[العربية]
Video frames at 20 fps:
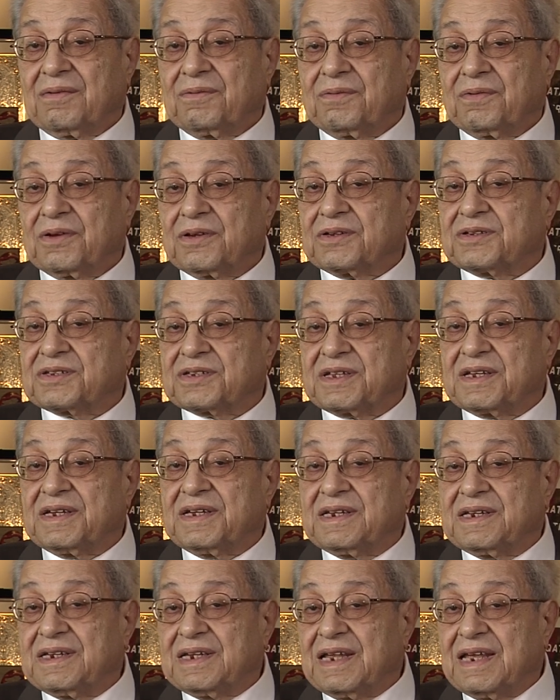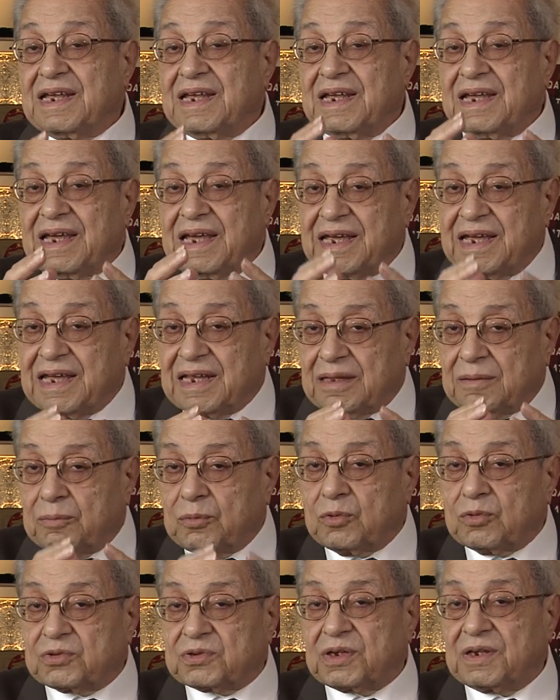فلسطين هي
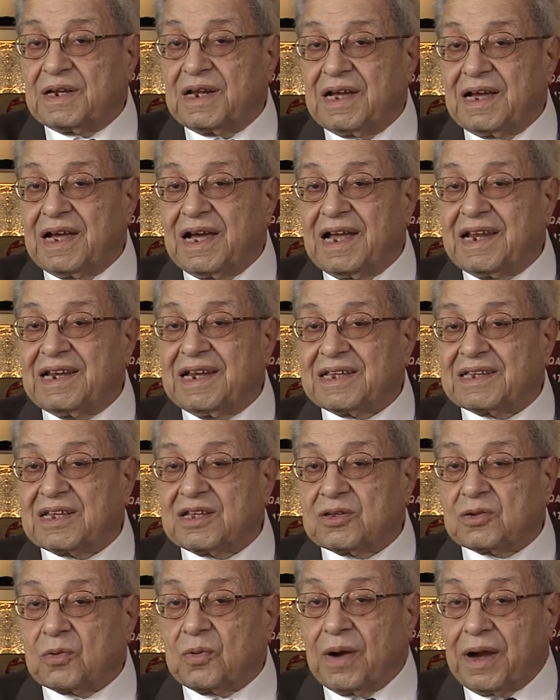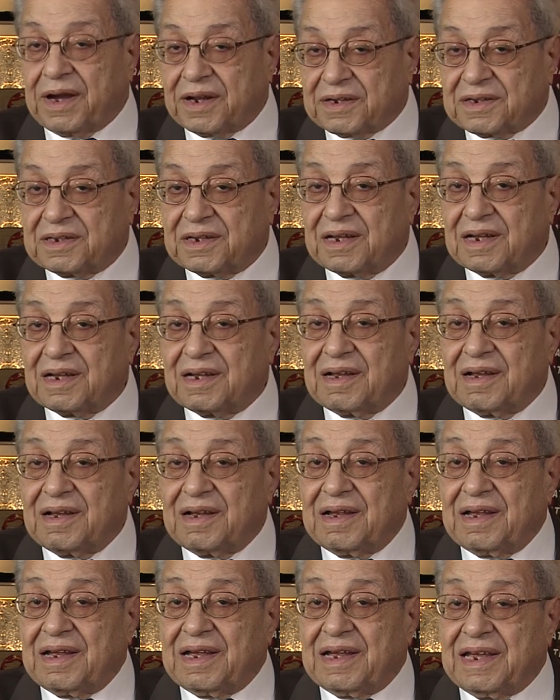البوصلة التي توحدنا
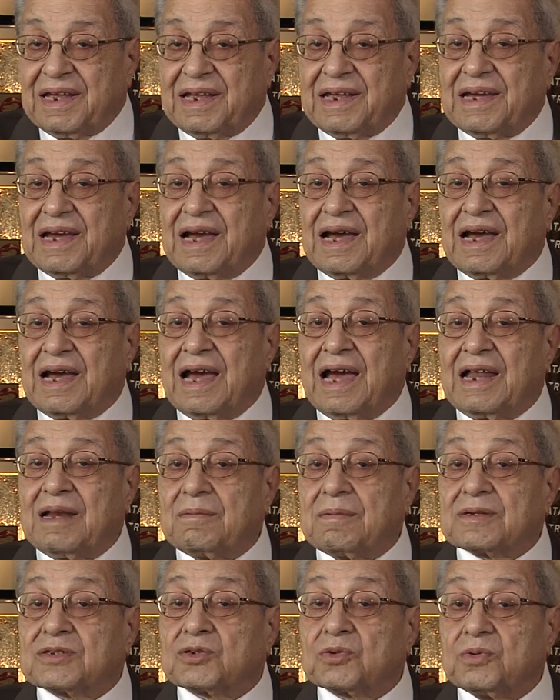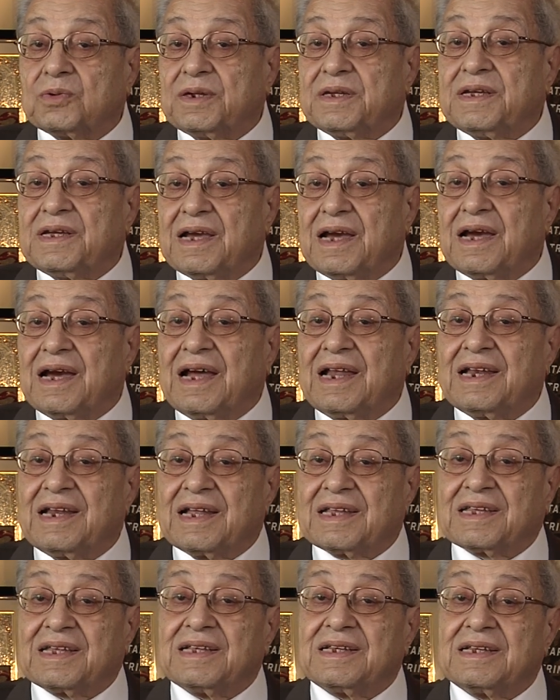هي المسؤولية
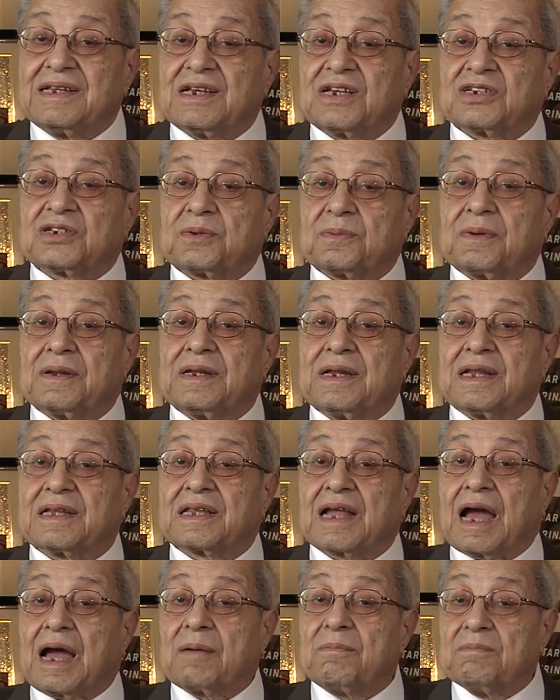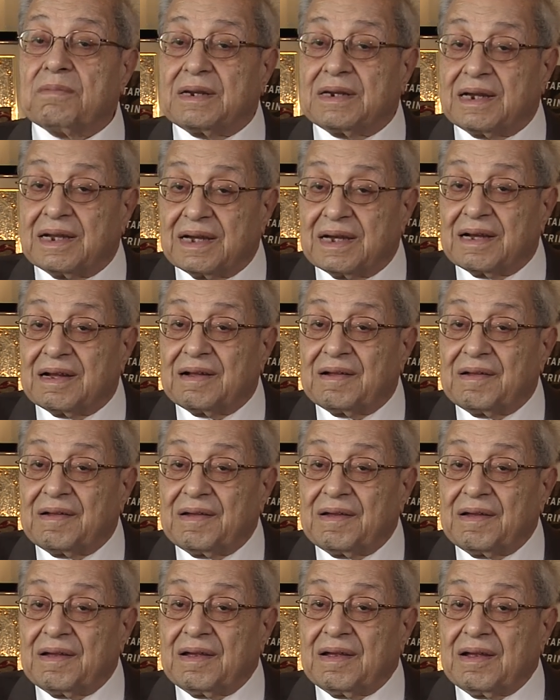التي يجب أن نتحملها
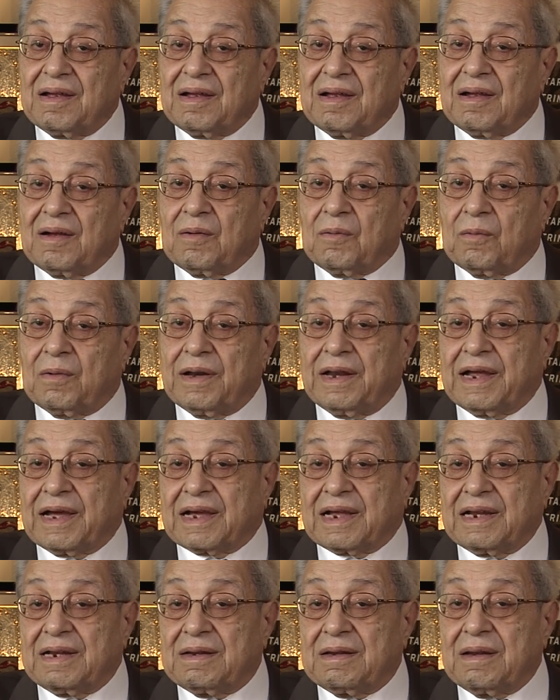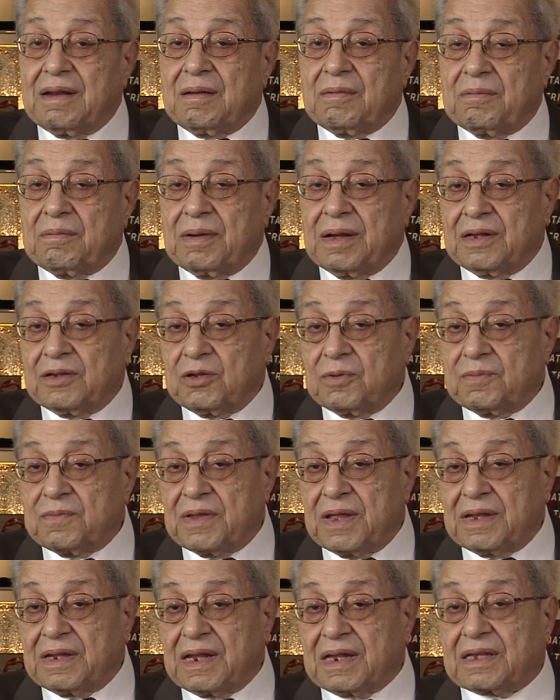ولكن ما
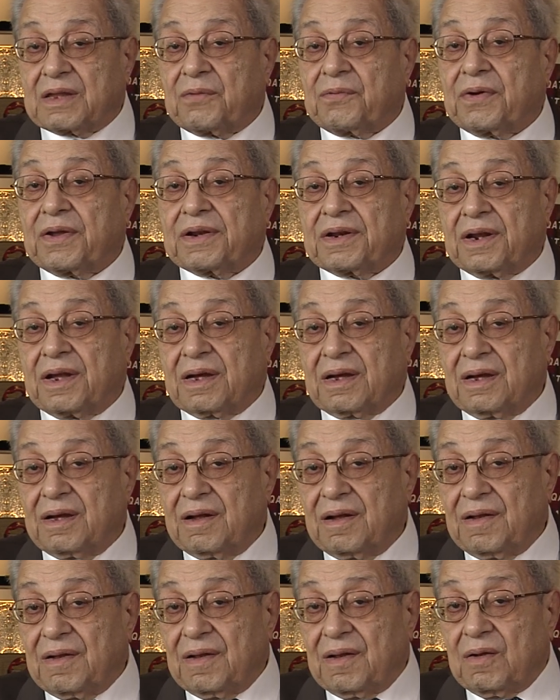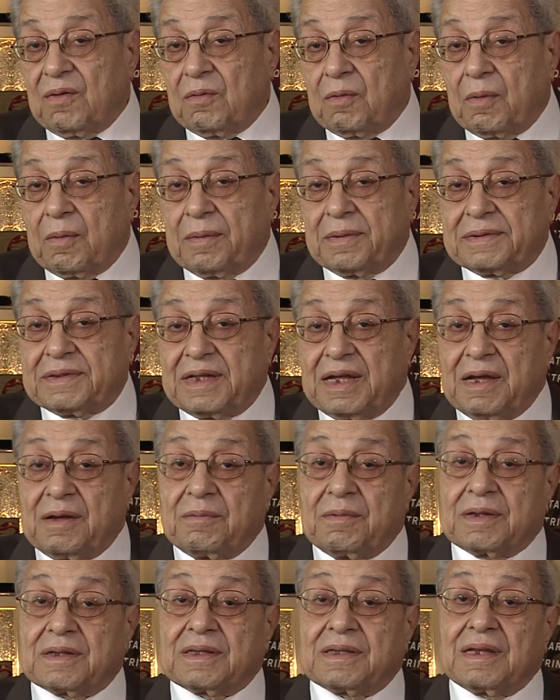دمنا نتفرق وما
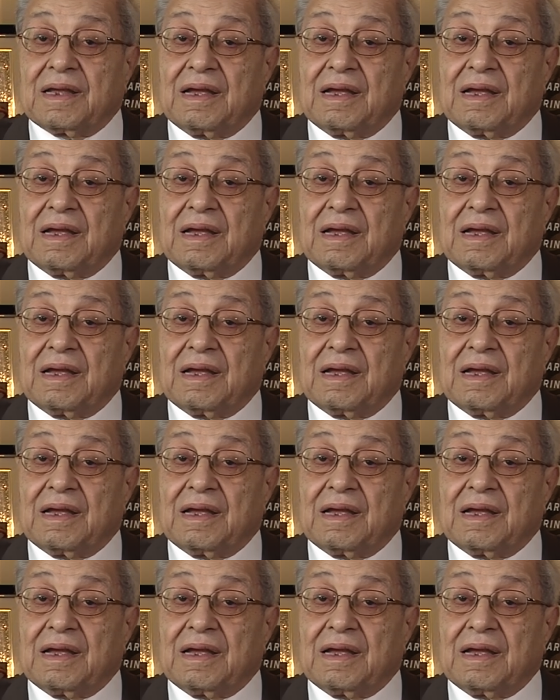دامت